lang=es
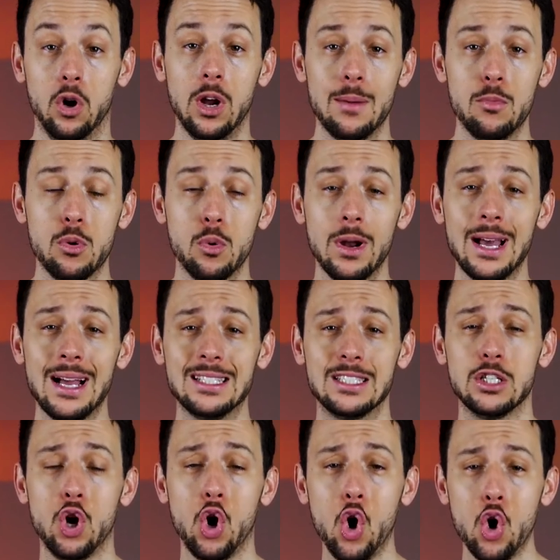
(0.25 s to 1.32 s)
Hola, muy
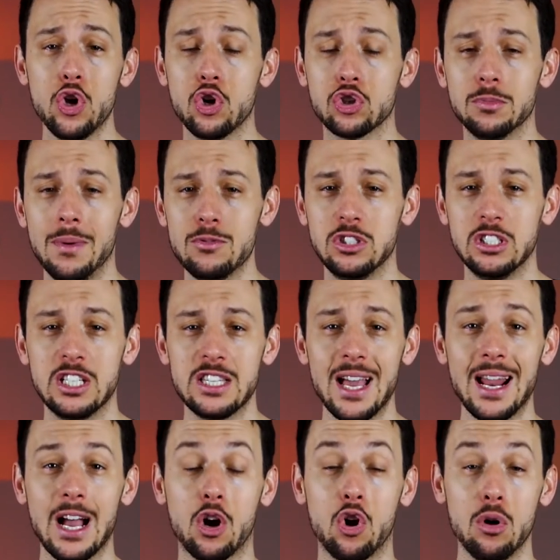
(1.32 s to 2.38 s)
buenas. Hoy os vamos a
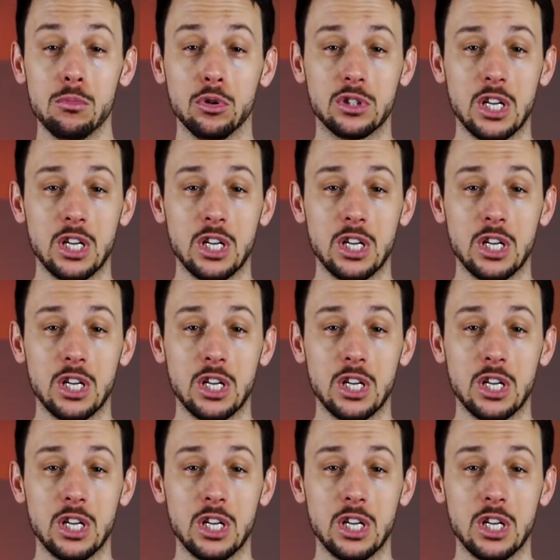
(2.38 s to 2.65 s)
enseñar a cómo